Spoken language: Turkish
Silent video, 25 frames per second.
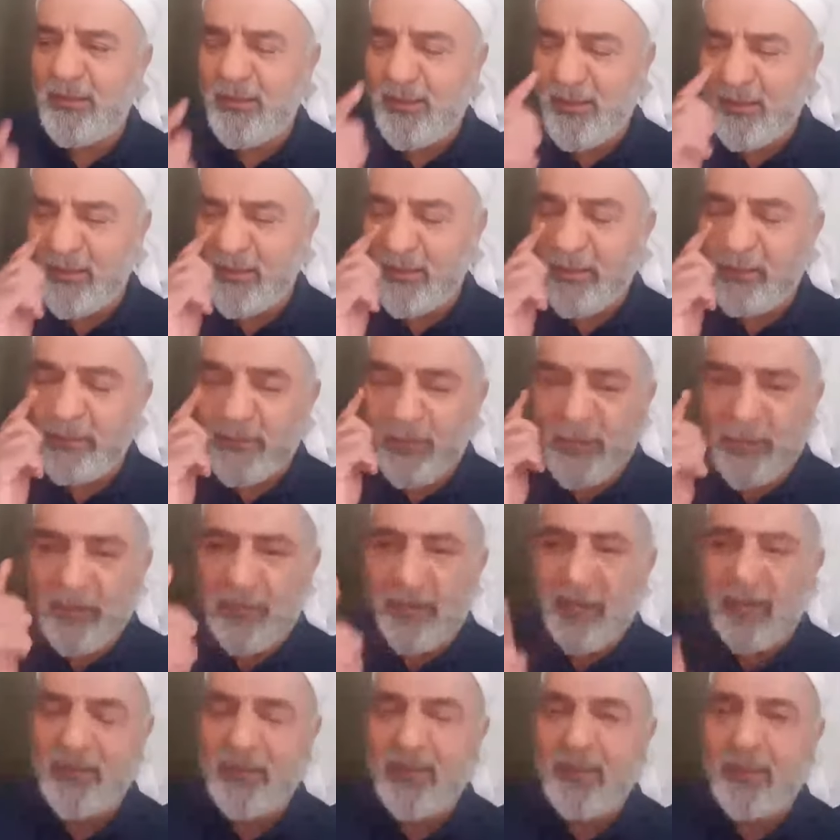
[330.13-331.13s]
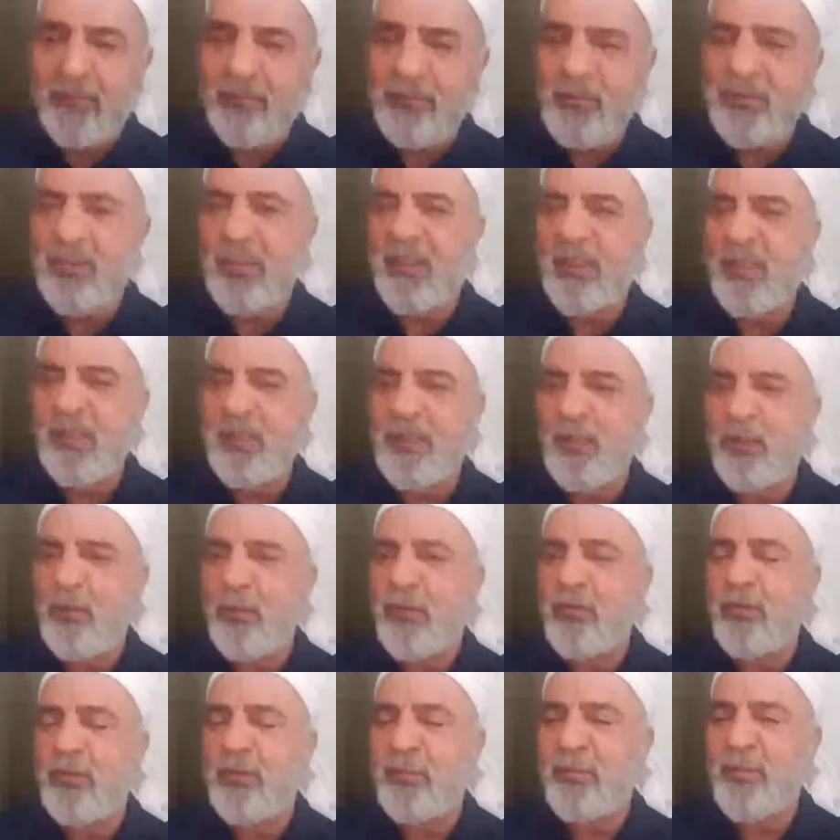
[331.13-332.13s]
anlamayanlardan bir şekilde
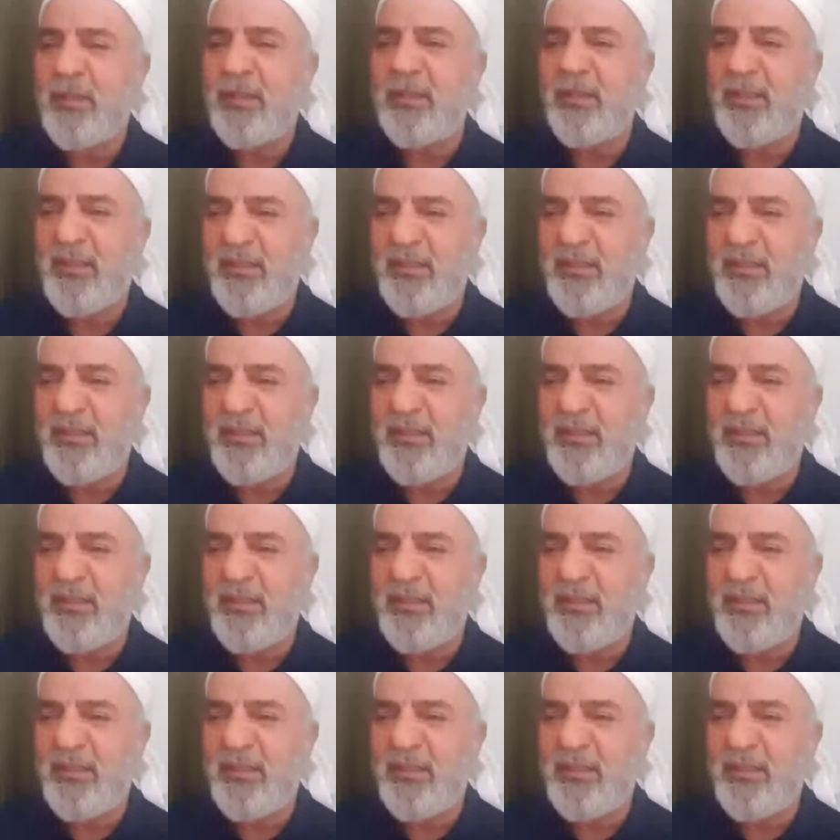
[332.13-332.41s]
örtmek,